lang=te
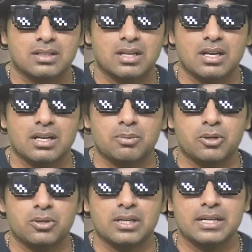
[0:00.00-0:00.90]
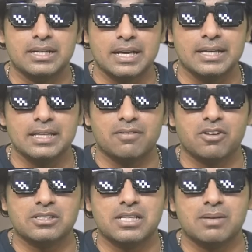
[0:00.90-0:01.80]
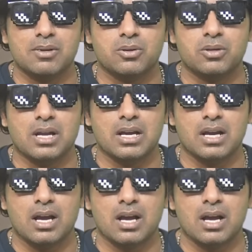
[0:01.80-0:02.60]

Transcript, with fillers: ఏంటి బ్రో నేను ఇంకా ఇదే ఫస్ట్ టైం అనుకున్నాగా